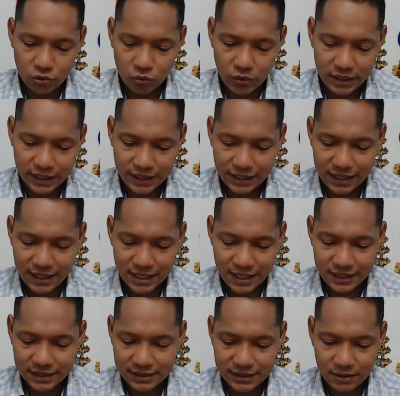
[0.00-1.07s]
tu energía
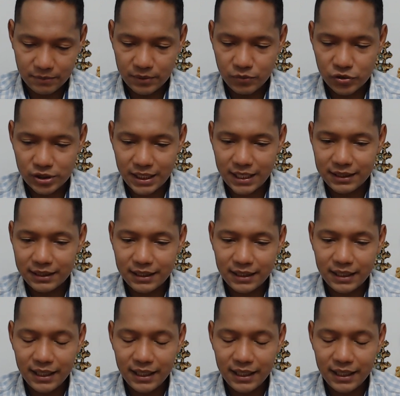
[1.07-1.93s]
en este mismo instante.